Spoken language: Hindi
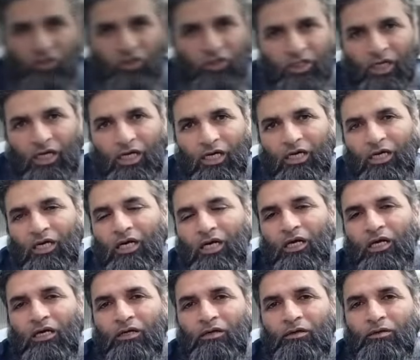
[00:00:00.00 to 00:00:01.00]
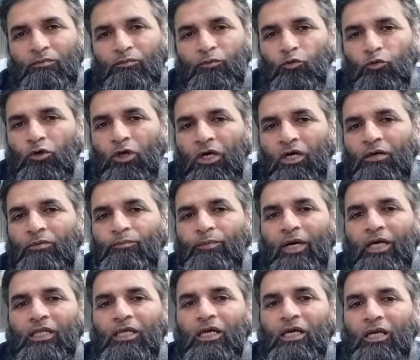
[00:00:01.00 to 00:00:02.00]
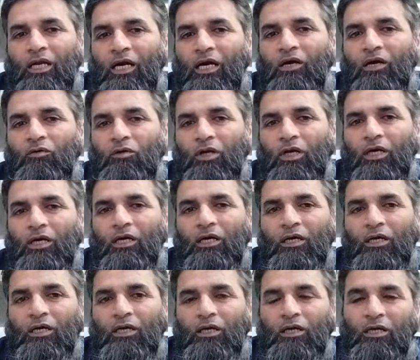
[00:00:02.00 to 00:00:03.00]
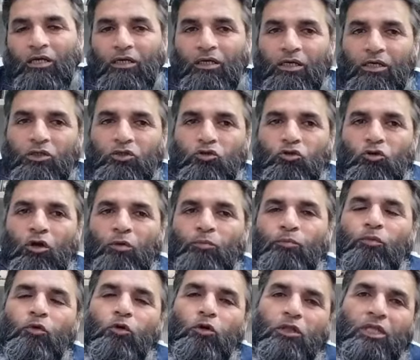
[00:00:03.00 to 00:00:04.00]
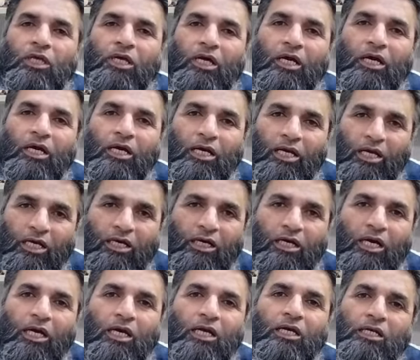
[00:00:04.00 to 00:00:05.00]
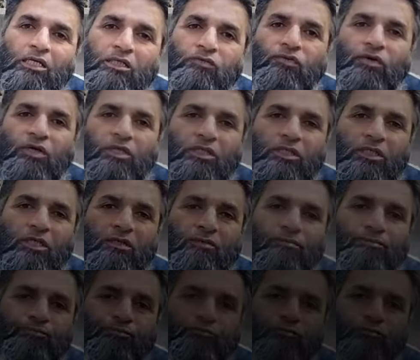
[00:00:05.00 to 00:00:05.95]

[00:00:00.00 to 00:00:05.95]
इंतशार का पूरा पैदा ना होना इसको हम बोलते हैं अरेक्टाइल डिसफंक्शन